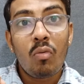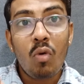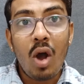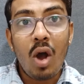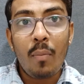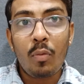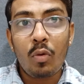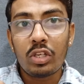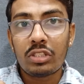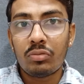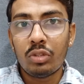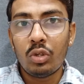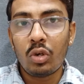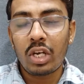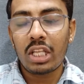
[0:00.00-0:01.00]
वो आपको
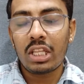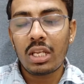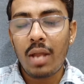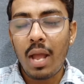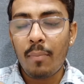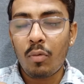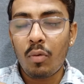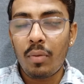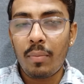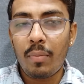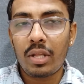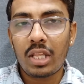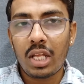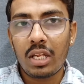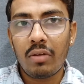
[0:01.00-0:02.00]
इस वीडियो के अंदर आपको
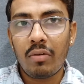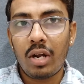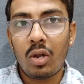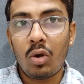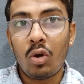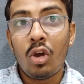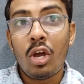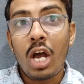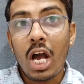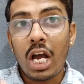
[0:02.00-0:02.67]
मैं बताने वाला हूँ